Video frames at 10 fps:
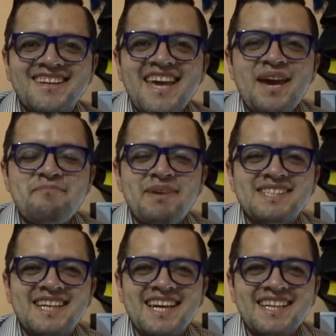¿Qué
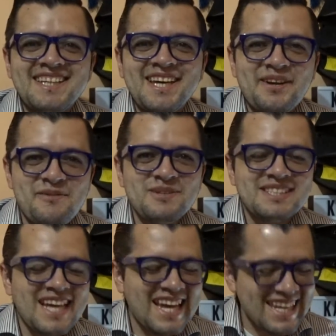pasa gente? ¿Cómo
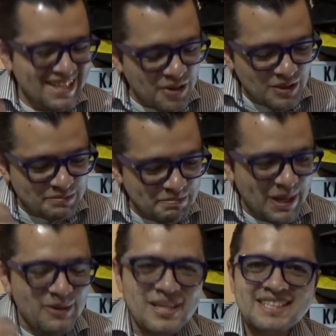están? Yo
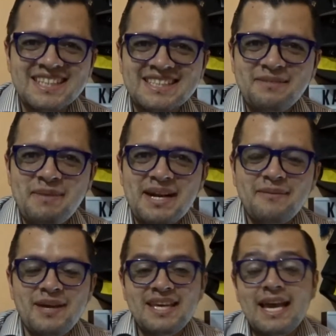espero que estés de
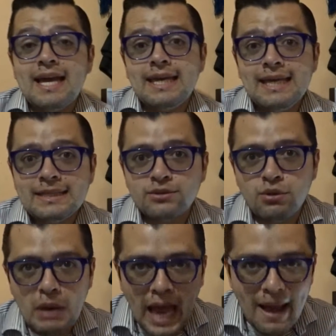maravilla y
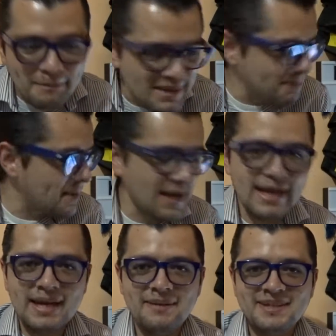eso a mí me
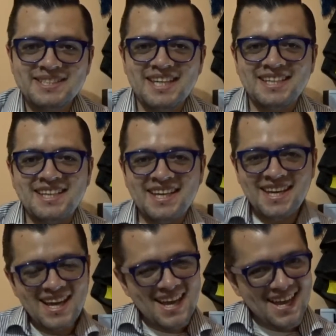alegra bastante.
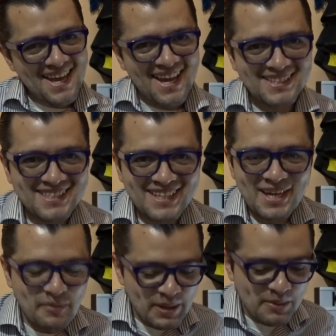Así que
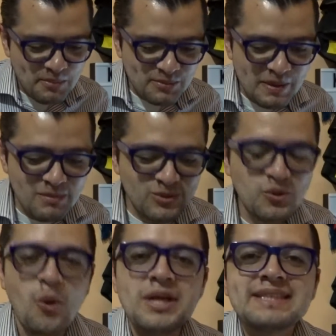bueno, pues vamos
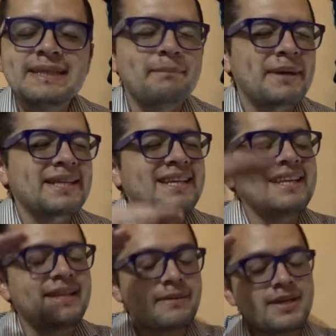con esta parte.
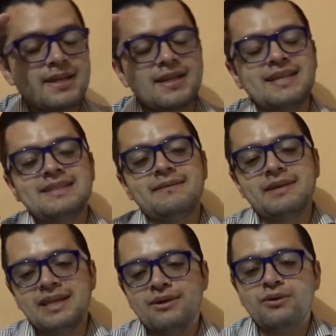De verdad, este
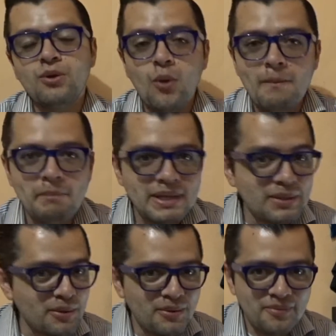video lo han
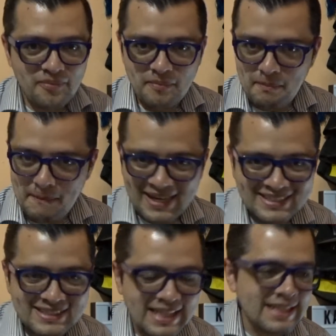pedido
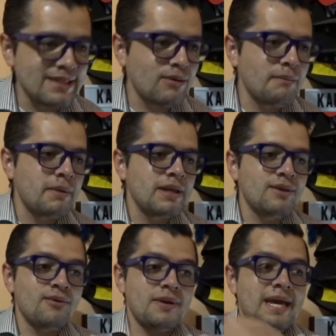bastante, lo han
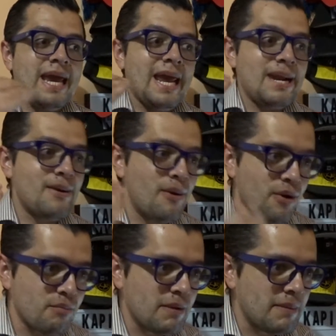pedido
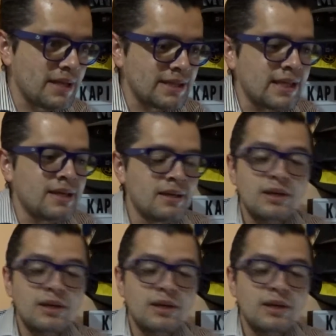enormemente.